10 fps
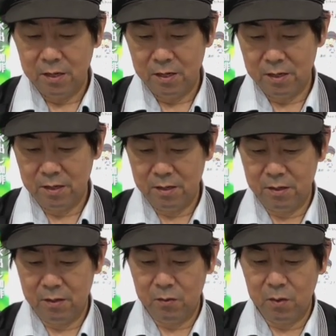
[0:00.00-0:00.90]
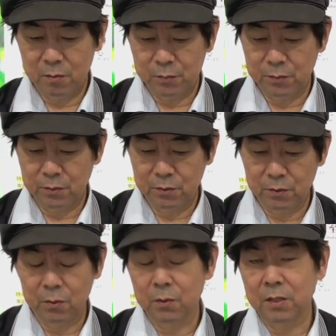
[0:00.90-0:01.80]
えー、ワープ
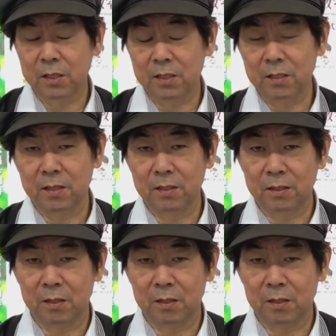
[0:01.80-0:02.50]
を起こさせない